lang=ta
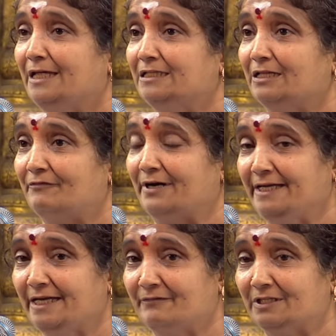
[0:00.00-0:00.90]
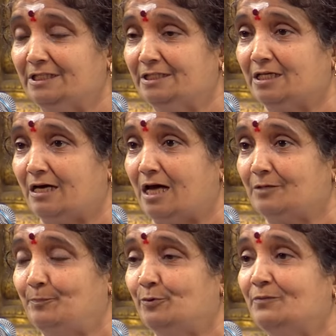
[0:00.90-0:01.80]
இந்த வழியை வந்து
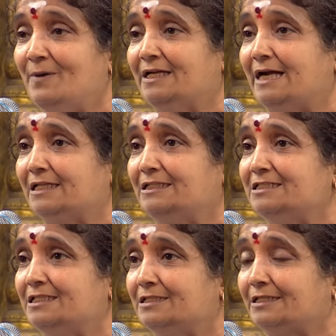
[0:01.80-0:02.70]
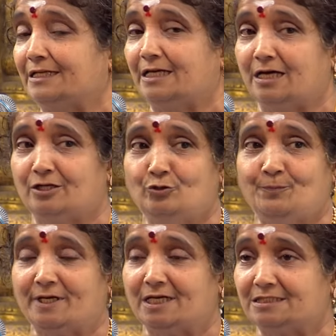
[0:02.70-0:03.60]
அற்புதமாக நடத்தி செஞ்சிருக்க அருள்
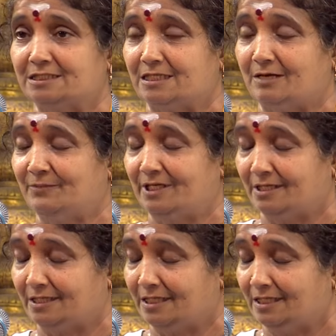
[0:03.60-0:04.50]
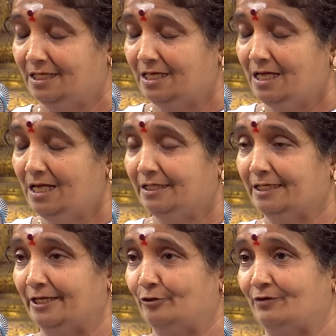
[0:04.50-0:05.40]
பிரகாச சாமிகளுக்கு
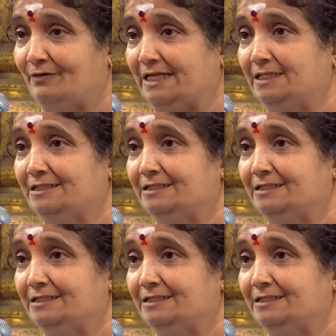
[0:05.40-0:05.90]
நான் என்னோடய வணக்கத்தை